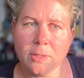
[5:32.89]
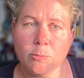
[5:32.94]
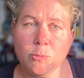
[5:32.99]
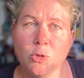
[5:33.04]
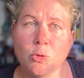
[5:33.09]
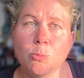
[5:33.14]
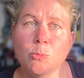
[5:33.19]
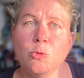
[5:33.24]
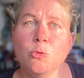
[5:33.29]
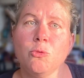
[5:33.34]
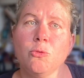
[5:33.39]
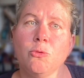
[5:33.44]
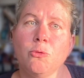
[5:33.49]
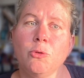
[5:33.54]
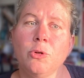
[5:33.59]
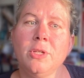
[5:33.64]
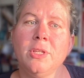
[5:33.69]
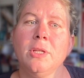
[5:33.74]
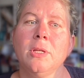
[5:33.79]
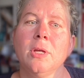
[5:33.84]
indem du
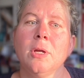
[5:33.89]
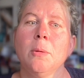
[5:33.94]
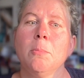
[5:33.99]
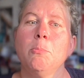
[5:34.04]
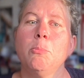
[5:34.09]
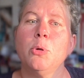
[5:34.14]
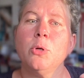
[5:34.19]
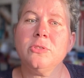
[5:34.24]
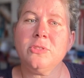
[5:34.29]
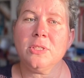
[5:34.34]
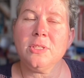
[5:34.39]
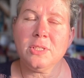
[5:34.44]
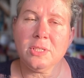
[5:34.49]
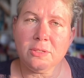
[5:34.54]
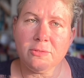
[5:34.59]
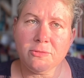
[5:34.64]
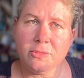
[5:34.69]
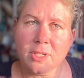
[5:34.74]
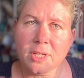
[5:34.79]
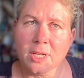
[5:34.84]
sowohl die
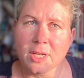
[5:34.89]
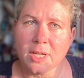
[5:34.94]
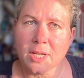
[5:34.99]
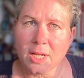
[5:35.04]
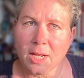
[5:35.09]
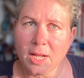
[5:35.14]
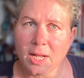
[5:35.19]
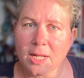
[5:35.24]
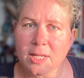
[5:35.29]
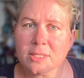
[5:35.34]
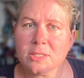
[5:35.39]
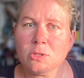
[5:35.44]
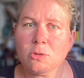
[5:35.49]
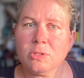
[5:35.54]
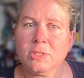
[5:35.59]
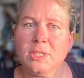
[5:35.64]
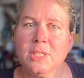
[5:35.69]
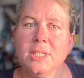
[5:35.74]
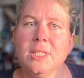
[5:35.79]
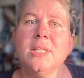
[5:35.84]
positiven als
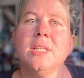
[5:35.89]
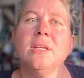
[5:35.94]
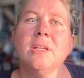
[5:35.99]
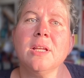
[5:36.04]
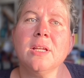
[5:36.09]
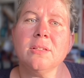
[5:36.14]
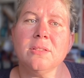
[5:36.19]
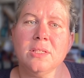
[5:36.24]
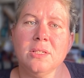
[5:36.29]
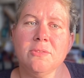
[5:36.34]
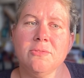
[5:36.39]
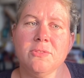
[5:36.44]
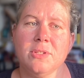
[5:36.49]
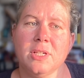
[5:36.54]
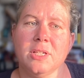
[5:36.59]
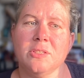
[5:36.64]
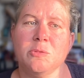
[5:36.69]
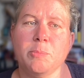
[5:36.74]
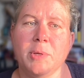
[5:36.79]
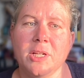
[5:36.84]
auch die
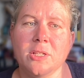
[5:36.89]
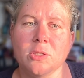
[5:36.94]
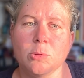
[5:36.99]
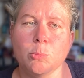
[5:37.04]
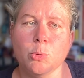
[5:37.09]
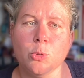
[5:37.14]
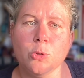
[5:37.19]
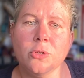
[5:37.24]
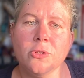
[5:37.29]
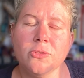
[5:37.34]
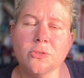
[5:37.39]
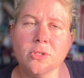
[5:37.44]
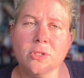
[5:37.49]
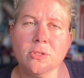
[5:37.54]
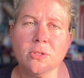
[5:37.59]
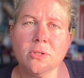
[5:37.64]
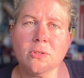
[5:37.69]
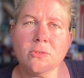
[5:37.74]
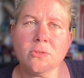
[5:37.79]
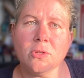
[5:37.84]
negativen Aspekte
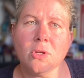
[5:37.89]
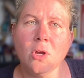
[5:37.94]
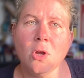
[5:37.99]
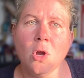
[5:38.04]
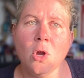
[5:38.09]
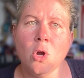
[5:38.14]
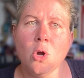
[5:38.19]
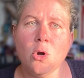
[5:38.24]
berücksichtigst